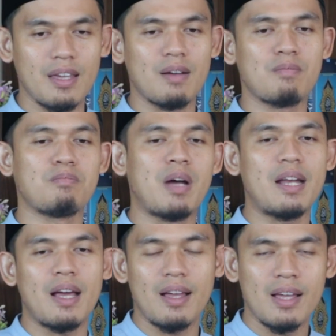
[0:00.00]
Yang
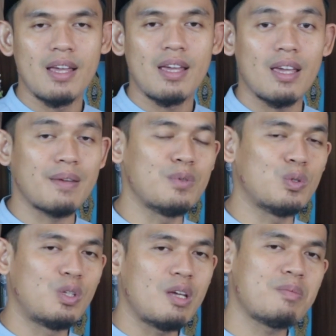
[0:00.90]
mana
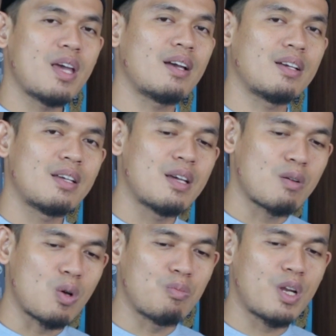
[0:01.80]
Ibnu Taimiyah
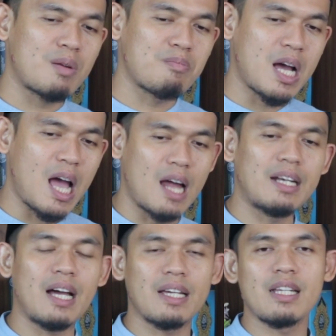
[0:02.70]
kemudian
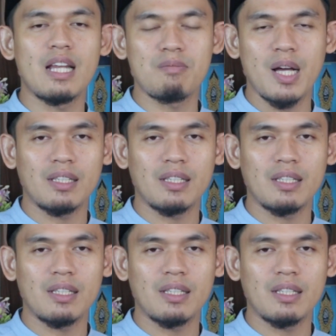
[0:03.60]
menghadang ini dan